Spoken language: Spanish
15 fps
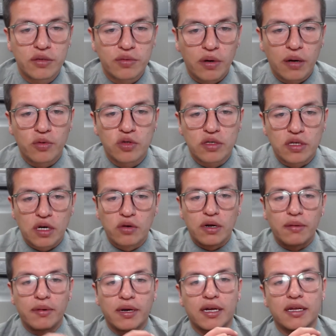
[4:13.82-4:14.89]
voy a mostrar
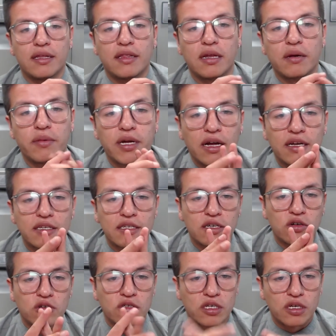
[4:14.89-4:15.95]
una máquina térmica que se
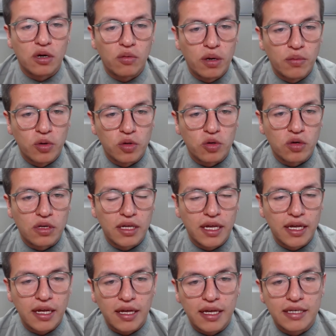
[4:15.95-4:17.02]
conoce como el motor
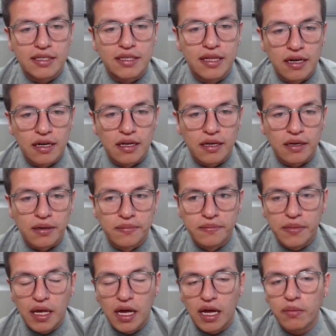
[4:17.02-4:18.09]
de Stirling.
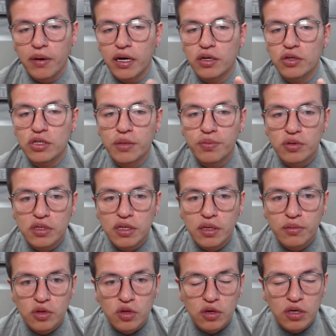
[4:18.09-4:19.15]
Hay varios tipos de
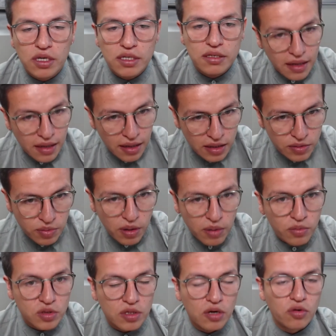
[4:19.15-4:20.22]
motores, les voy a
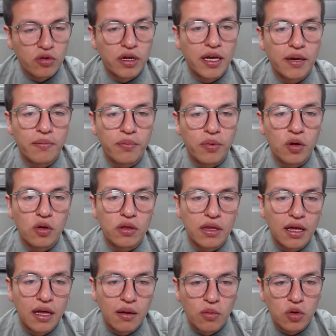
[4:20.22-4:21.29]
mostrar un ejemplo
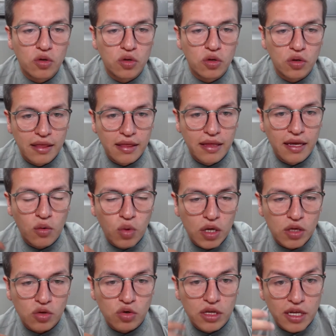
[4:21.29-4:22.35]
del motor de
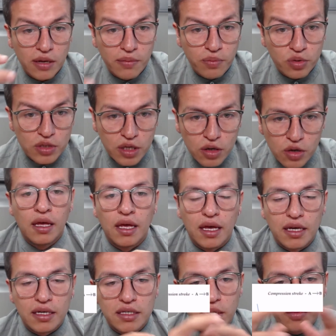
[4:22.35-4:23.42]
cuatro tiempos de Otto.
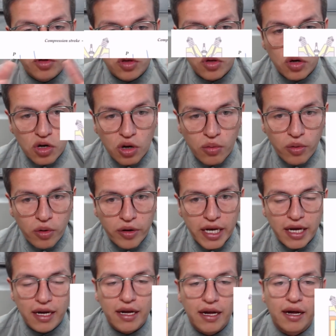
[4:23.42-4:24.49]
Este motor, como ven
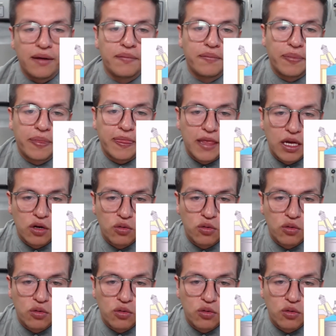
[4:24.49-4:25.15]
acá, tiene